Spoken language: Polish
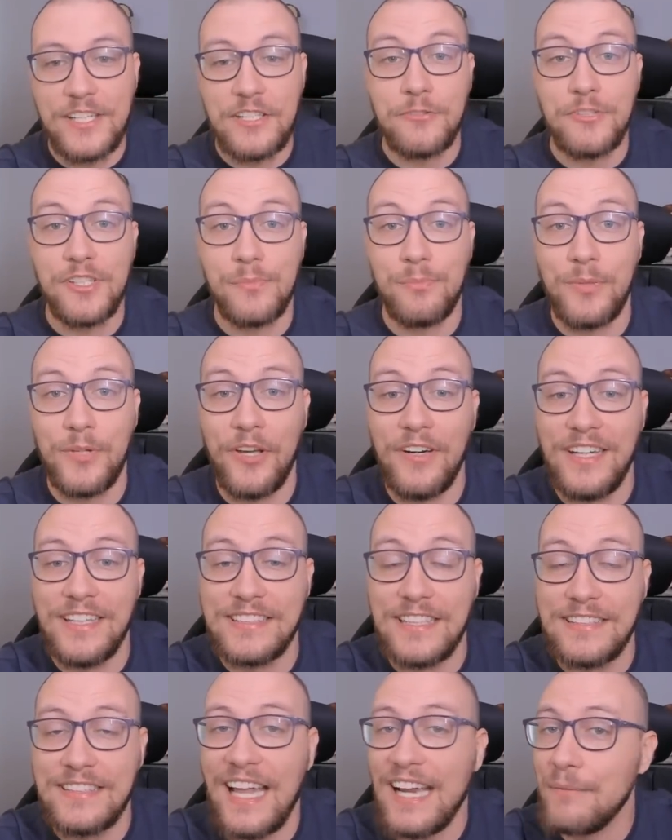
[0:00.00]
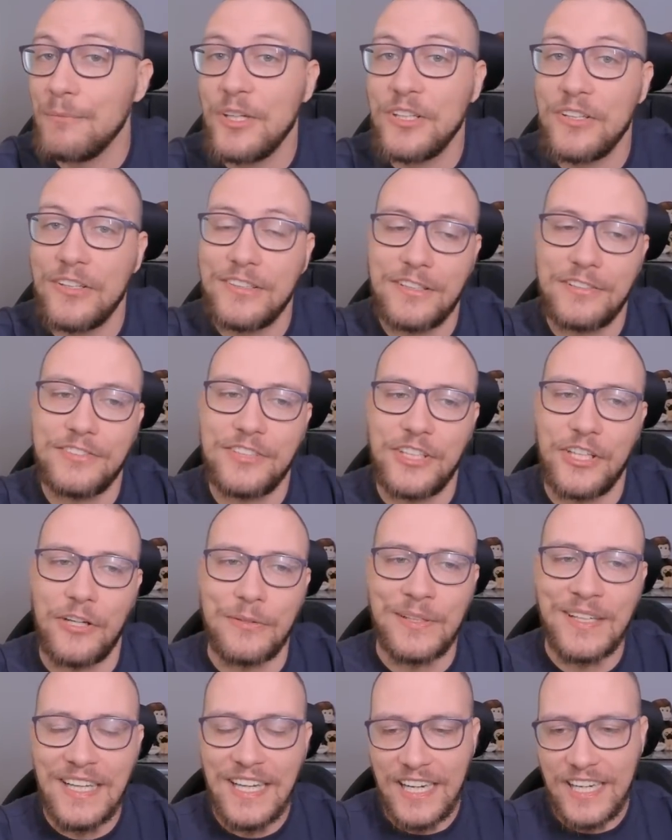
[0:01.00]
Zobaczył, że pionek za darmo, no to
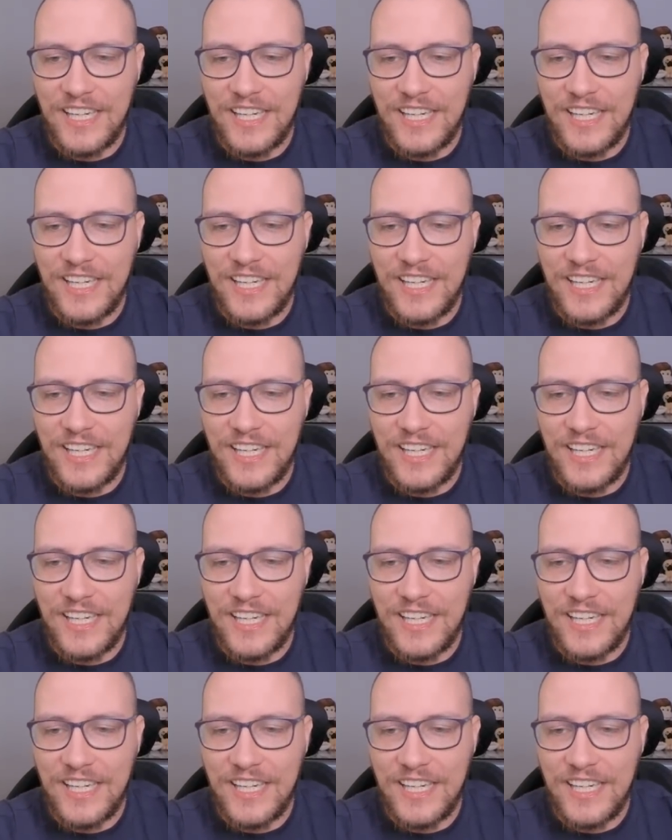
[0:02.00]
wziął.